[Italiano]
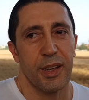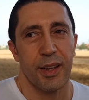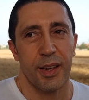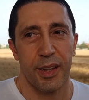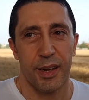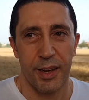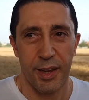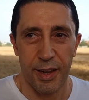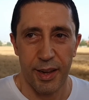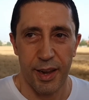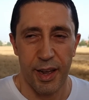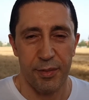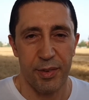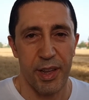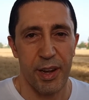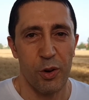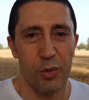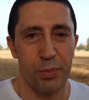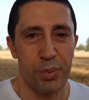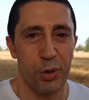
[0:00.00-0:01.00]
e
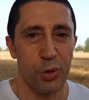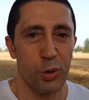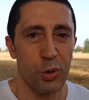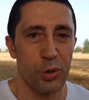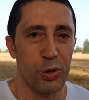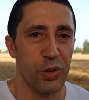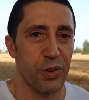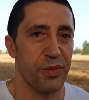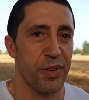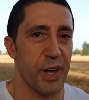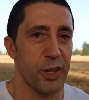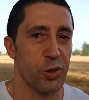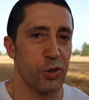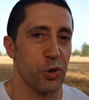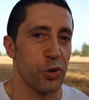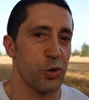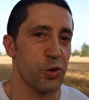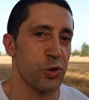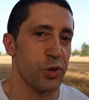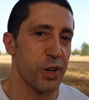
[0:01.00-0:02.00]
avere un prodotto
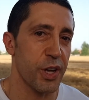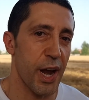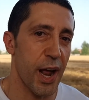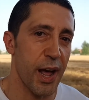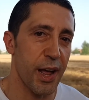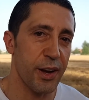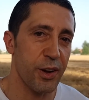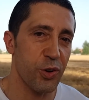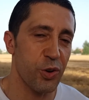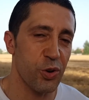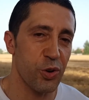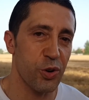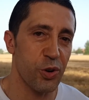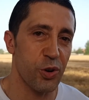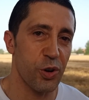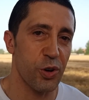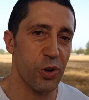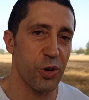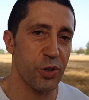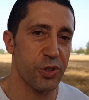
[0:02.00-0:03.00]
fatto con
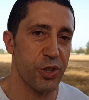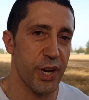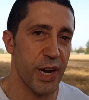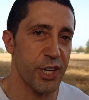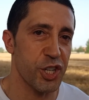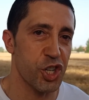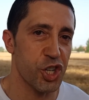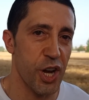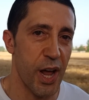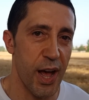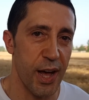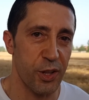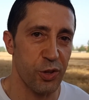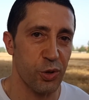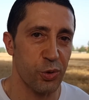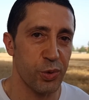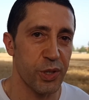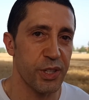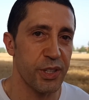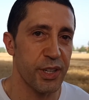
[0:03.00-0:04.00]
grano
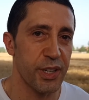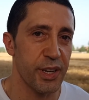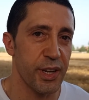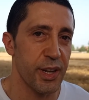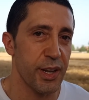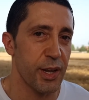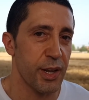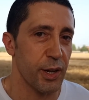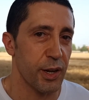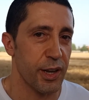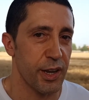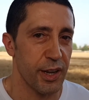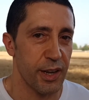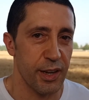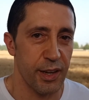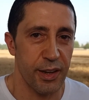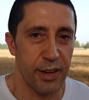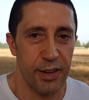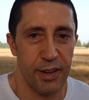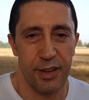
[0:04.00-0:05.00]
tracciato, quindi
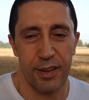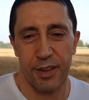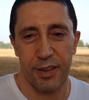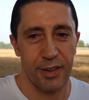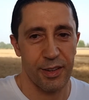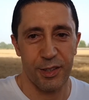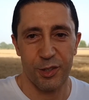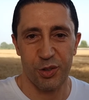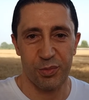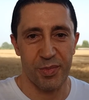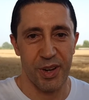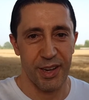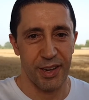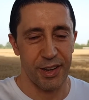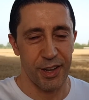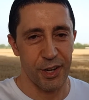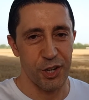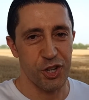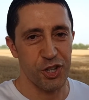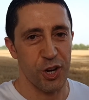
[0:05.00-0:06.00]
che eh, insomma,
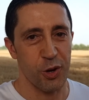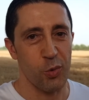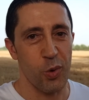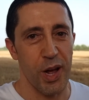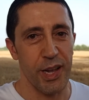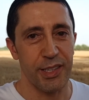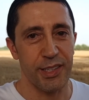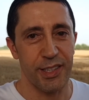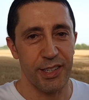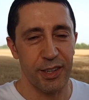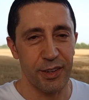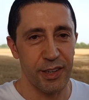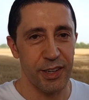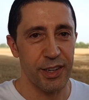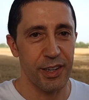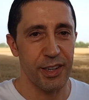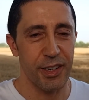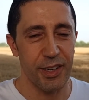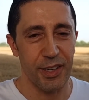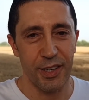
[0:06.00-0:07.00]
cresce
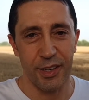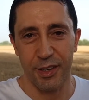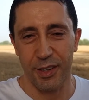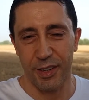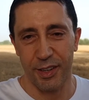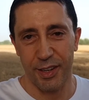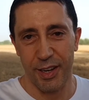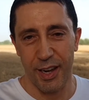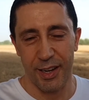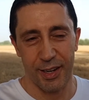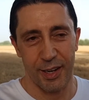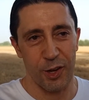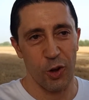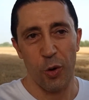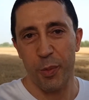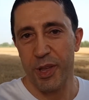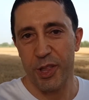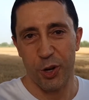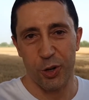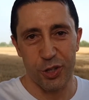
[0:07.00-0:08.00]
quasi a
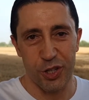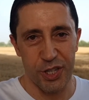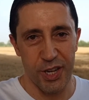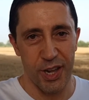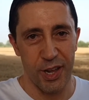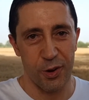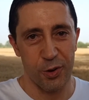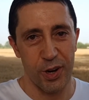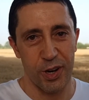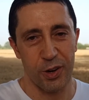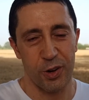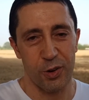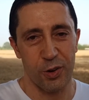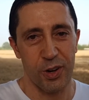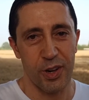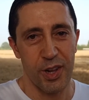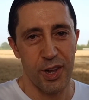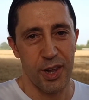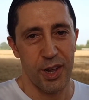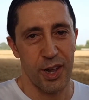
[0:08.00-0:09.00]
chilometro zero,
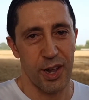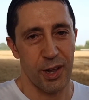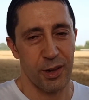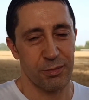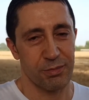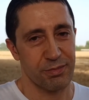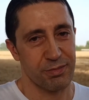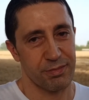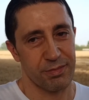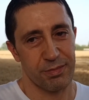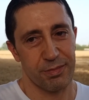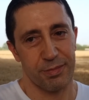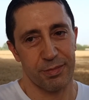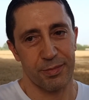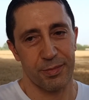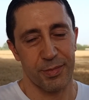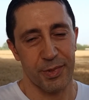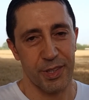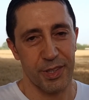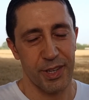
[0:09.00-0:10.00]
ecco. è
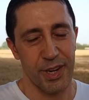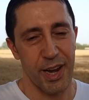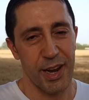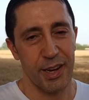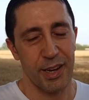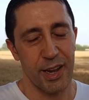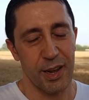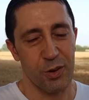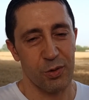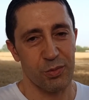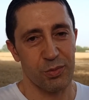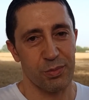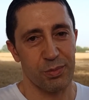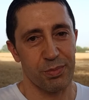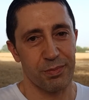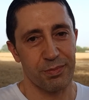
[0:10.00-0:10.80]
un, direi che è un,